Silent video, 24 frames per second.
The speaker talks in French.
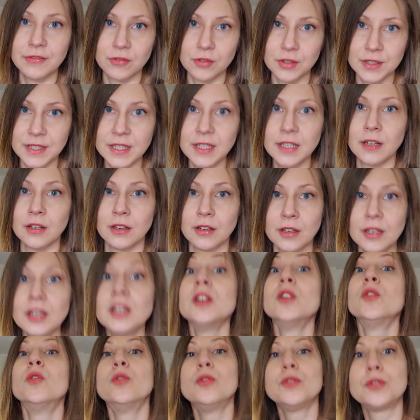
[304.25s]
il veut dire euh,
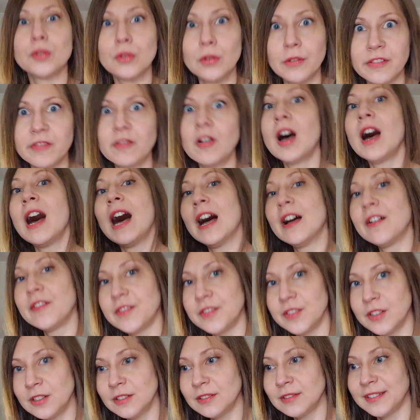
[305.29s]
autrefois,
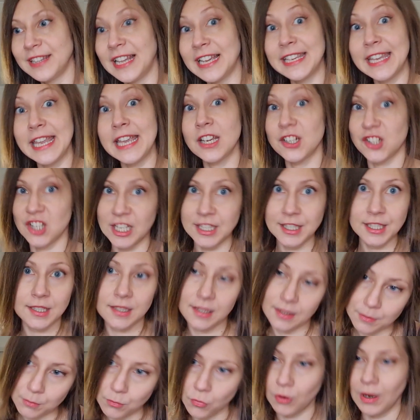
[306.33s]
avant, naguère,
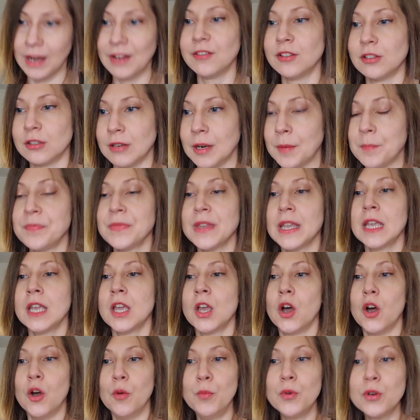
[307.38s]
jadis, bon avant quoi,
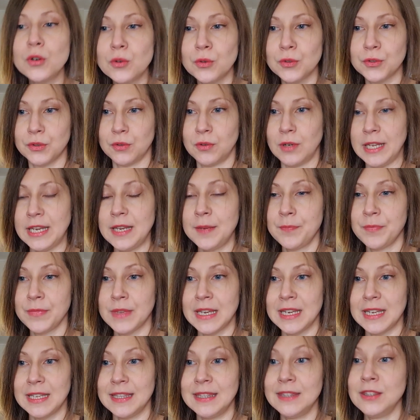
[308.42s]
euh, me contrôler,
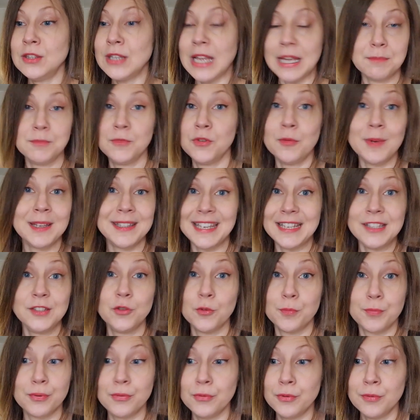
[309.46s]
ne
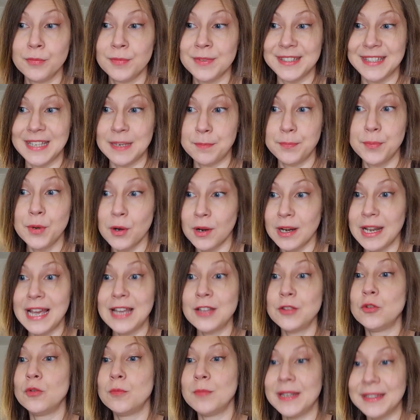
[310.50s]
m'atteignent plus. Ces
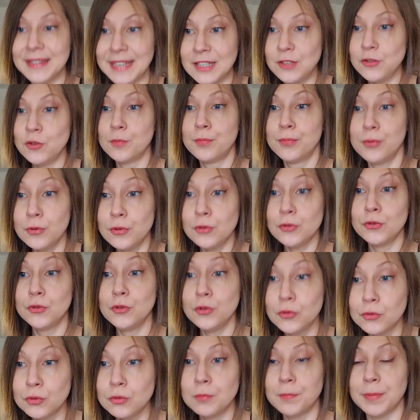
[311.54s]
peurs-là ne m'atteignent plus
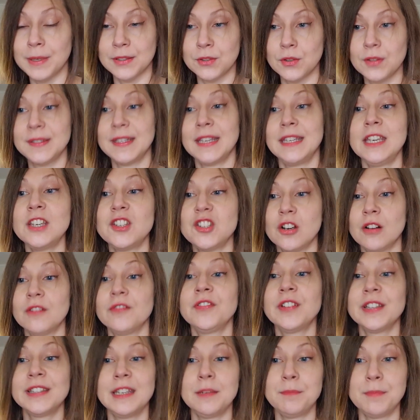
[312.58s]
du tout parce que ça y est, j'ai
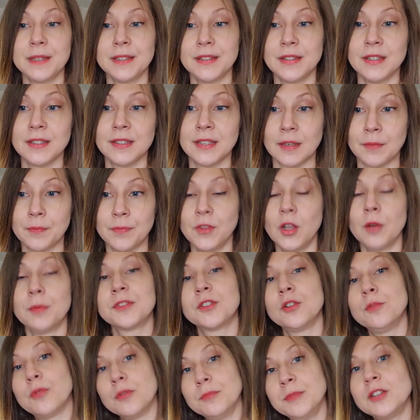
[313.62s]
enfin dépassé ça. Non,
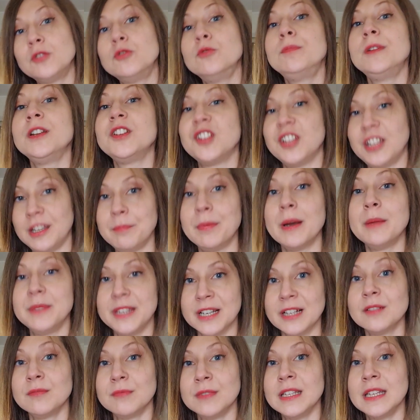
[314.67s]
parce que le premier couplet, j'étais pas
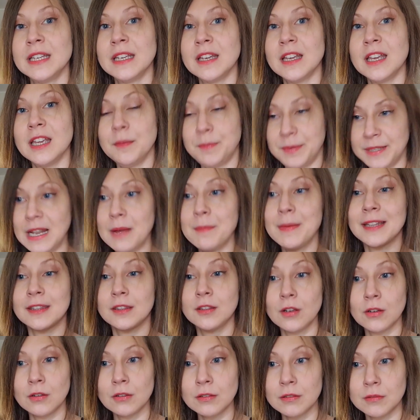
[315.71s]
bien. Et puis là
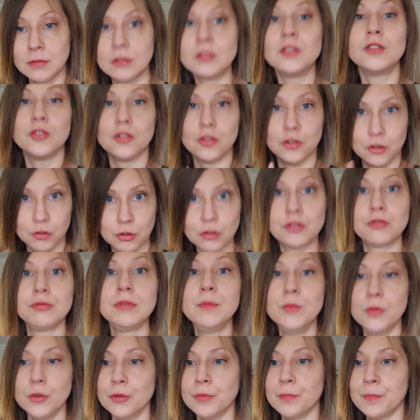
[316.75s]
maintenant, je
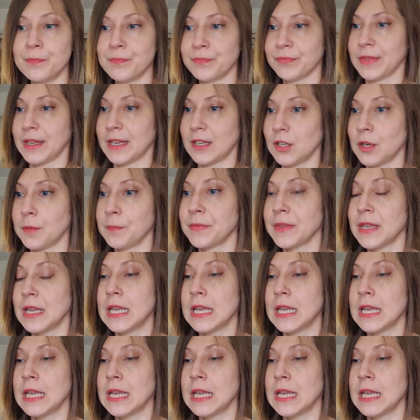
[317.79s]
suis mieux. D'accord